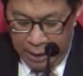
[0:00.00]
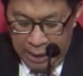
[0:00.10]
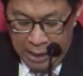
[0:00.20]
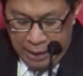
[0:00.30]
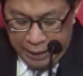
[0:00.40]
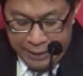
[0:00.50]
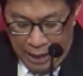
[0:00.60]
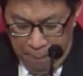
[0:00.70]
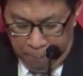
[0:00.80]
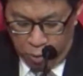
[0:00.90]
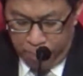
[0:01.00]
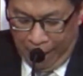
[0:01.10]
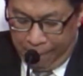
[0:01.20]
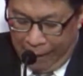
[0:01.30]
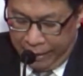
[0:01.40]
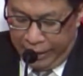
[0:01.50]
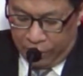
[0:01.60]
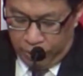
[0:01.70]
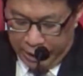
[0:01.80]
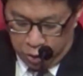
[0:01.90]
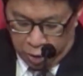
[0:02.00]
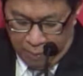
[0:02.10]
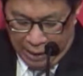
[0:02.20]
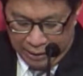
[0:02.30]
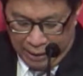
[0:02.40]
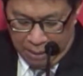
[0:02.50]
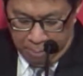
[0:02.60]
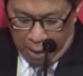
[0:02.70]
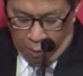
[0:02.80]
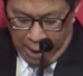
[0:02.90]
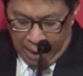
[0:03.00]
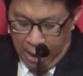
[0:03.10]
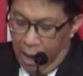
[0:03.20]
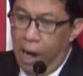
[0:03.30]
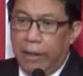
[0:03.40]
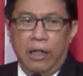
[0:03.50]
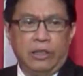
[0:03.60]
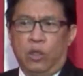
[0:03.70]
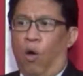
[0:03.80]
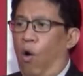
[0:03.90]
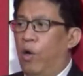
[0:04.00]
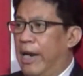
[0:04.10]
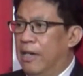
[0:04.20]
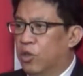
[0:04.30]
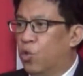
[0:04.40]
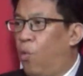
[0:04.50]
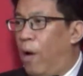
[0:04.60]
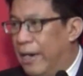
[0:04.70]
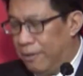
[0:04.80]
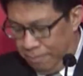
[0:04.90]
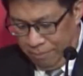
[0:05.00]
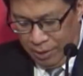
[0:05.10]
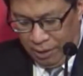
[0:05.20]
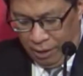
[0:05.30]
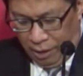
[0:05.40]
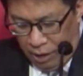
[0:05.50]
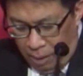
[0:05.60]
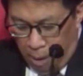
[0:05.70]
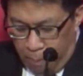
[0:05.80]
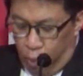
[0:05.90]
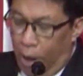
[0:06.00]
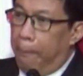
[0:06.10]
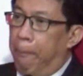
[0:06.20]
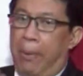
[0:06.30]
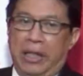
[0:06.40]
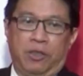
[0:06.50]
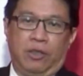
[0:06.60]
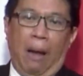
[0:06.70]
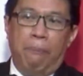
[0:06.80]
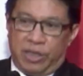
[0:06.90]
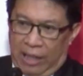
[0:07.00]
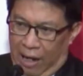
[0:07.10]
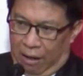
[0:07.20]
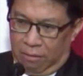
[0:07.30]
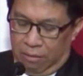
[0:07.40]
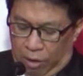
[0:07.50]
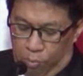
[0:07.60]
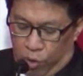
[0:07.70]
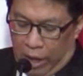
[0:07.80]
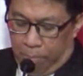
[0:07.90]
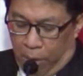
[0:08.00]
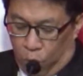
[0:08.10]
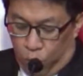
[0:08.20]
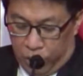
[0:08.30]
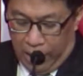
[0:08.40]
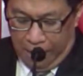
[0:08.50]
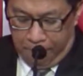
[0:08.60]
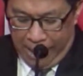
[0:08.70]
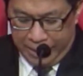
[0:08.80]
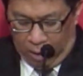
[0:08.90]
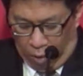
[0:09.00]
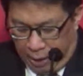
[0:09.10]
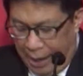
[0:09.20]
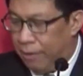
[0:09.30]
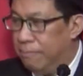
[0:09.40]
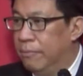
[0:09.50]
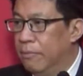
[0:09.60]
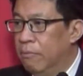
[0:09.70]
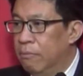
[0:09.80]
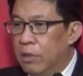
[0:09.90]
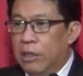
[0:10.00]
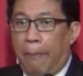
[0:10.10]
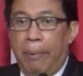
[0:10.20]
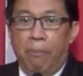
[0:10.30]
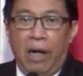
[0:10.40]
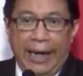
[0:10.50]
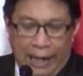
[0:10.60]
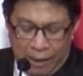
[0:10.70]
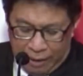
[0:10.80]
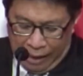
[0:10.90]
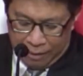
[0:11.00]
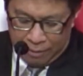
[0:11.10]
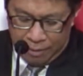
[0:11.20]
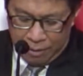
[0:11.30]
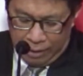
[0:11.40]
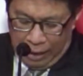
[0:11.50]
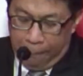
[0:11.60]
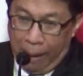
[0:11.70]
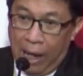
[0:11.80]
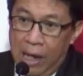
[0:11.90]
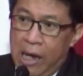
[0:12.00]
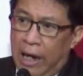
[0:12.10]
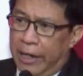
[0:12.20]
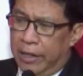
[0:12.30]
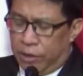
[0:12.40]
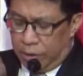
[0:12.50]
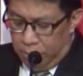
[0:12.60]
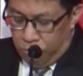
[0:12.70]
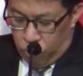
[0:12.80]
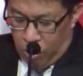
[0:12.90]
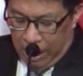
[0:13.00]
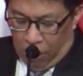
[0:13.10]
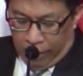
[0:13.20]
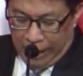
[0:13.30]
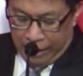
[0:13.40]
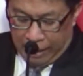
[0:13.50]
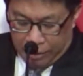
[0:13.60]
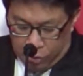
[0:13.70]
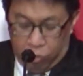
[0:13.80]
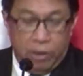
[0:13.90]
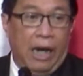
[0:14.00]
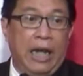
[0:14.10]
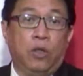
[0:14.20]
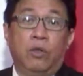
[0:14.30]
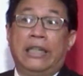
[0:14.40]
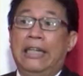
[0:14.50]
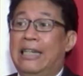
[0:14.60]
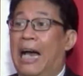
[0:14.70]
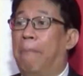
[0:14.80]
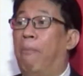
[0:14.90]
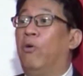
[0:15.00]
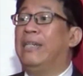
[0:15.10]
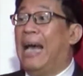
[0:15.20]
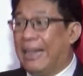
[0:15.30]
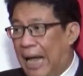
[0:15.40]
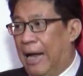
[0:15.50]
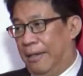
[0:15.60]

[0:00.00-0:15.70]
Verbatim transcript: Nah, di dalam perumpamaan itu Yesus mengatakan bahwa ada seorang tuan ia membuat pesta besar, kemudian mengundang banyak orang, tetapi mengherankan. Kenapa? Karena semua orang yang diundang itu tidak mau datang.